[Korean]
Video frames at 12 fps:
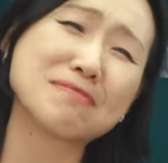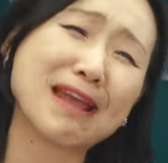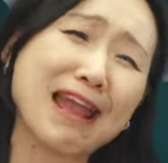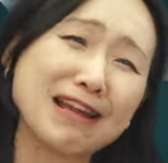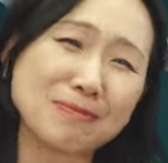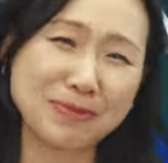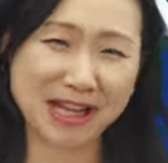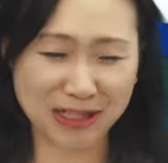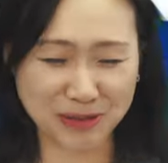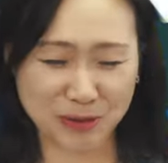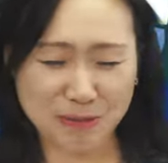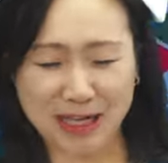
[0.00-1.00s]
매일
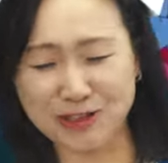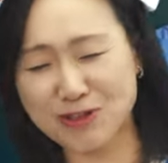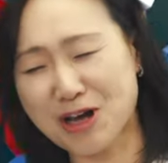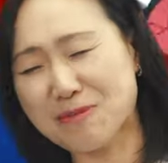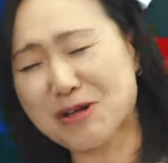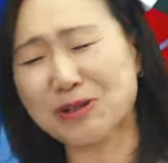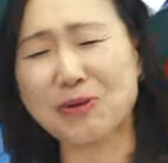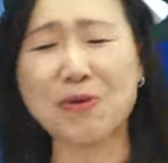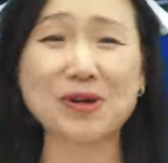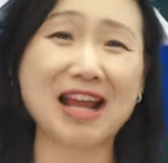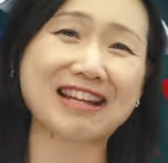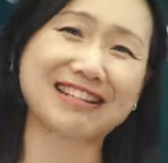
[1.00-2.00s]
피아노로 반주하며
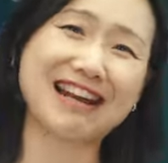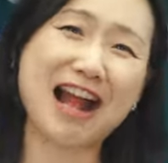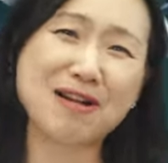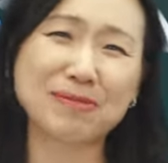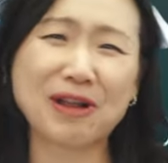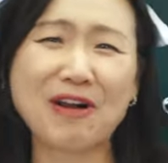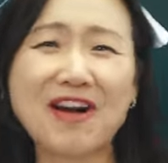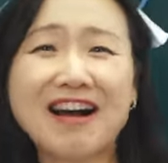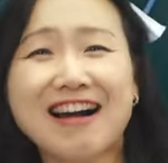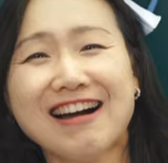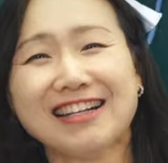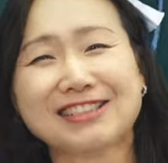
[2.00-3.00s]
노래를 하며
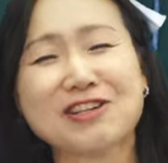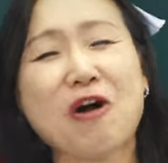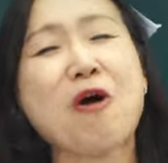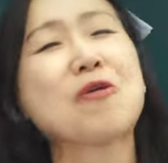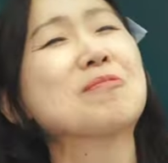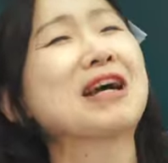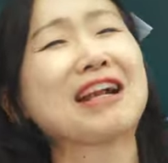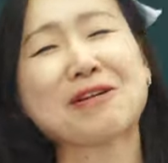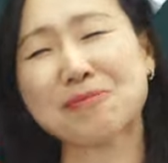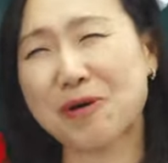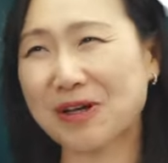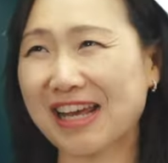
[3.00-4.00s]
정말
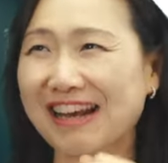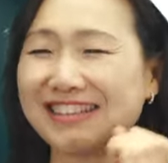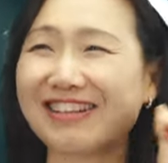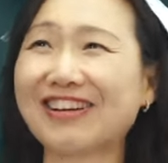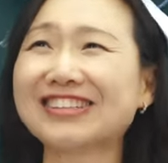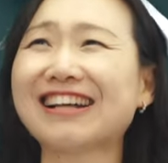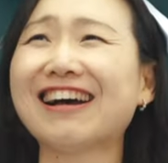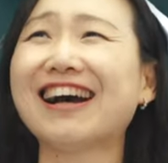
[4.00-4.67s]
행복해하던